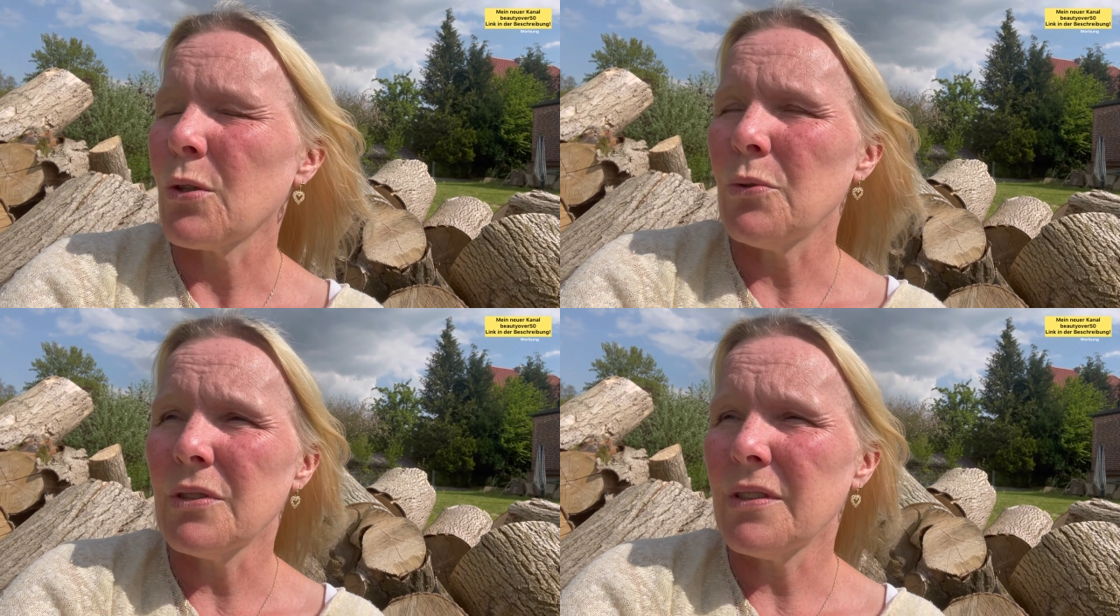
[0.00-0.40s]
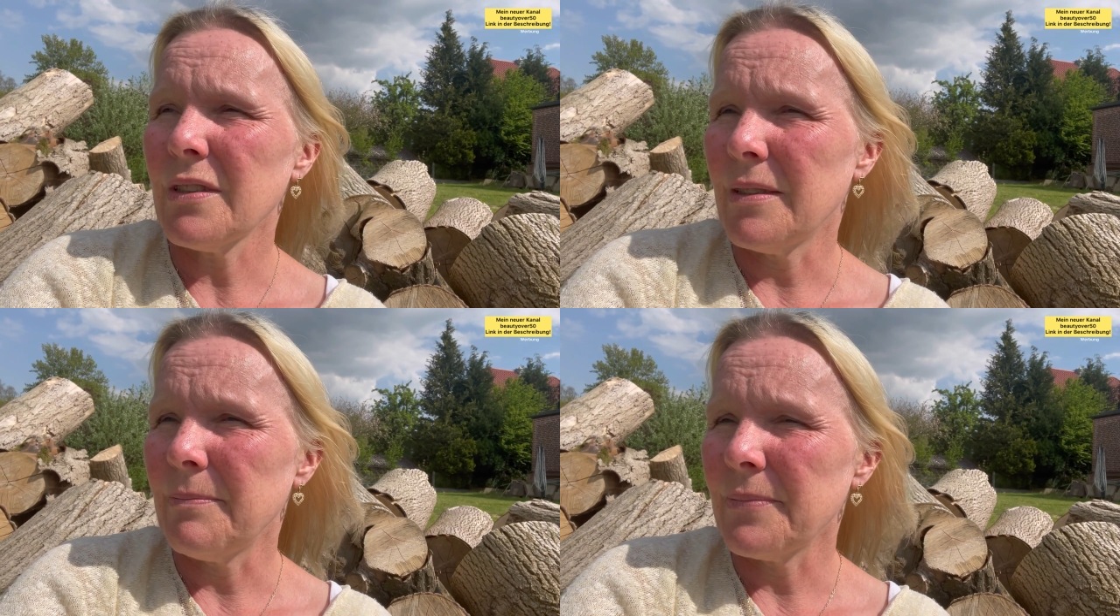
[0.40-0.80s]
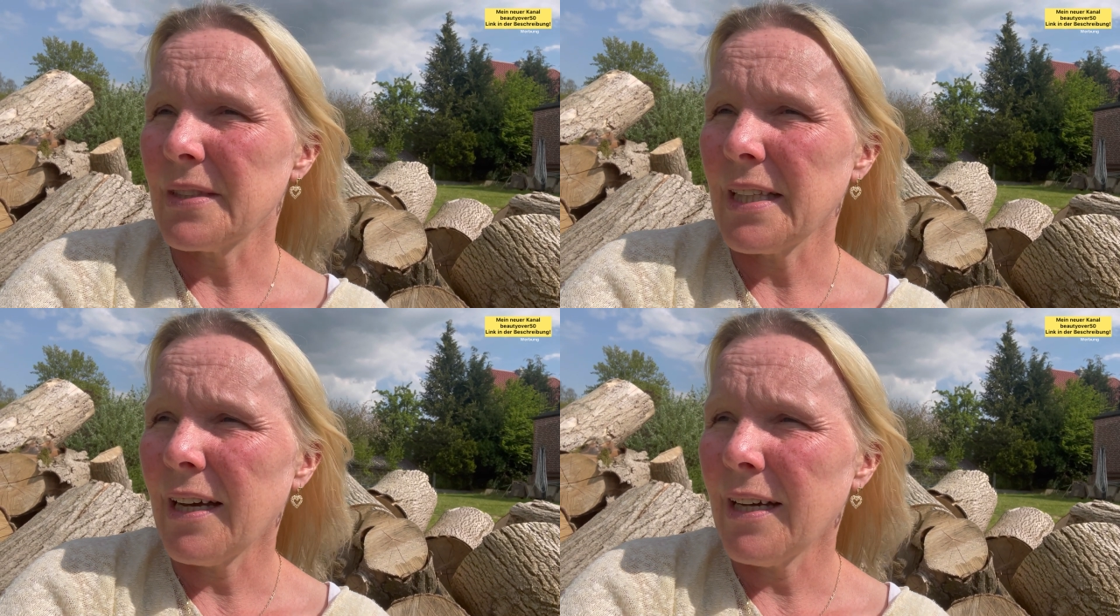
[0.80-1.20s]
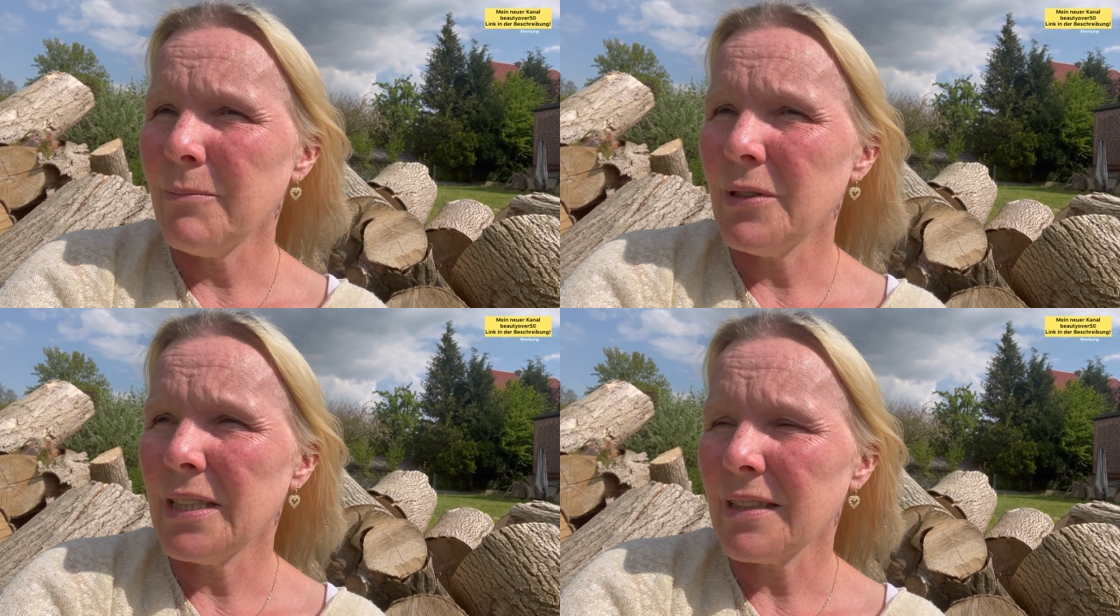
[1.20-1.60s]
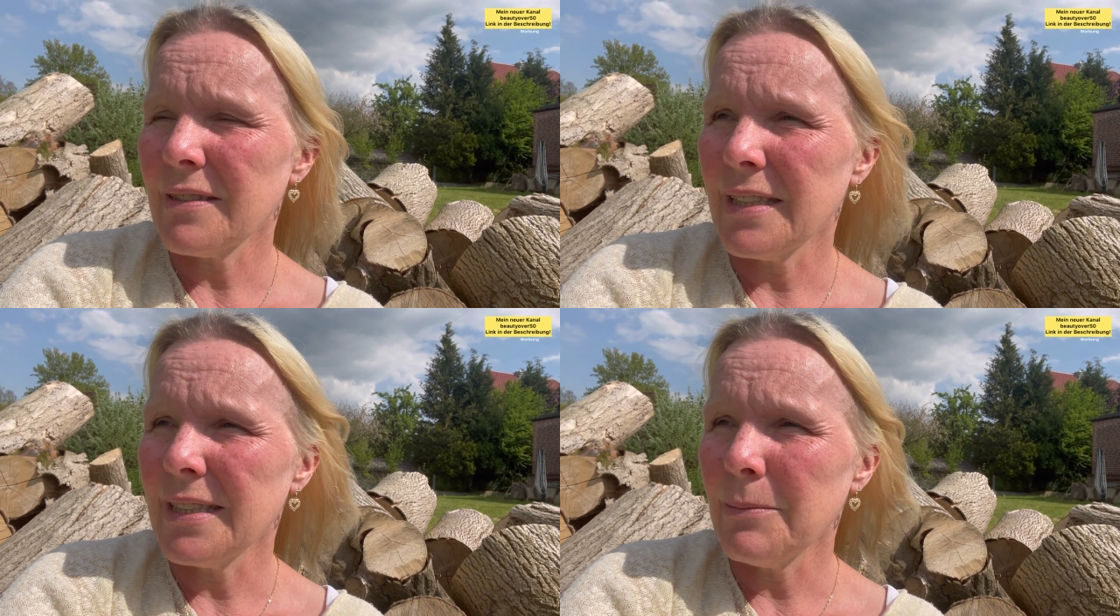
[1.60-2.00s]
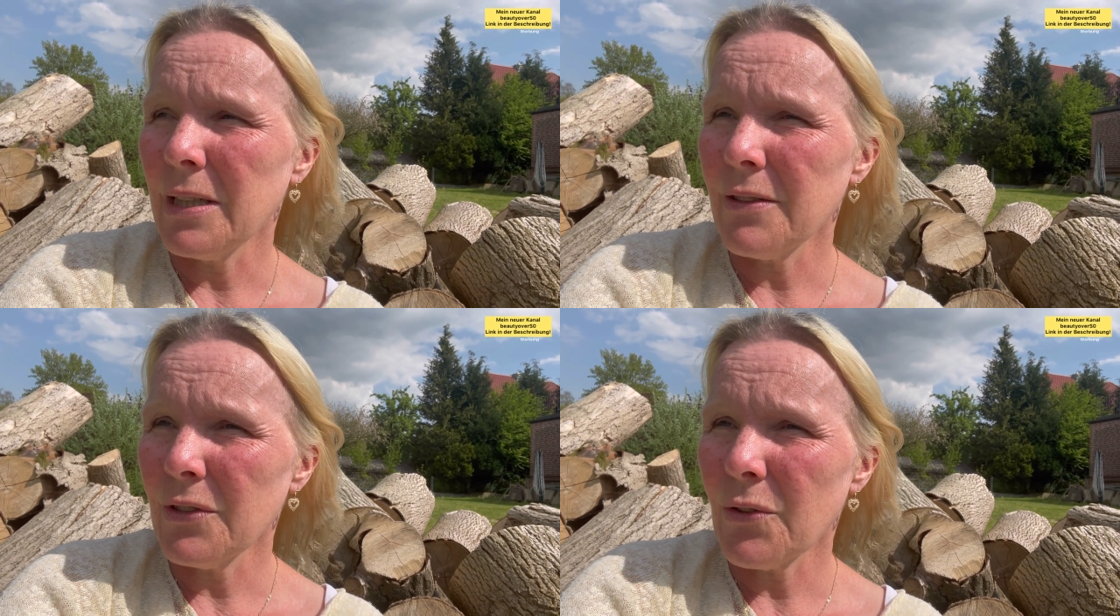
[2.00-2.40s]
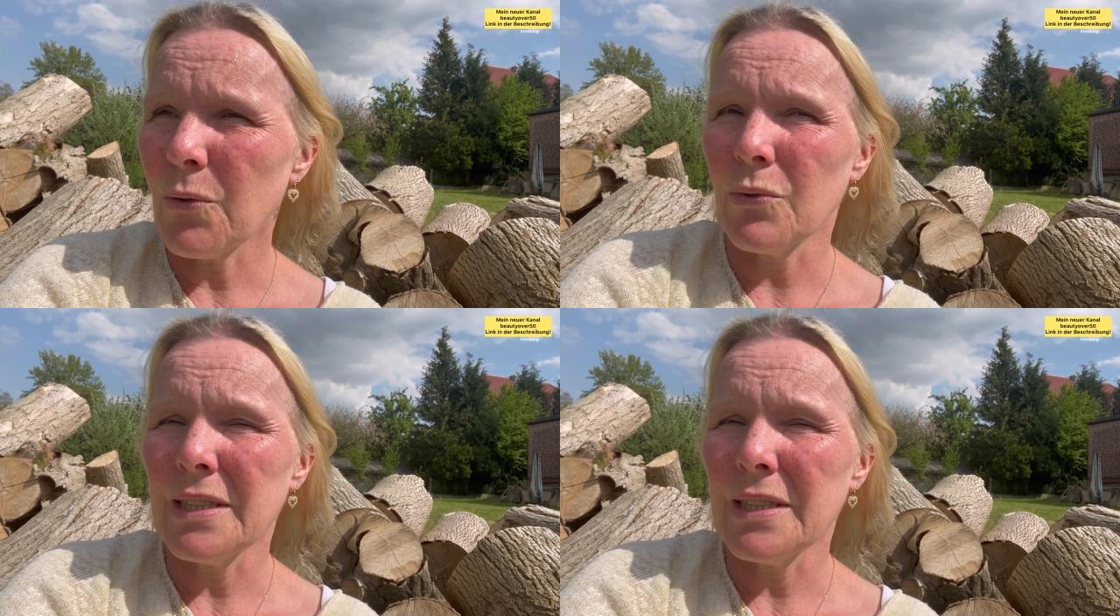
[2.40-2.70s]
Und ähm, da haben wir dann gesagt, nee, machen wir zu.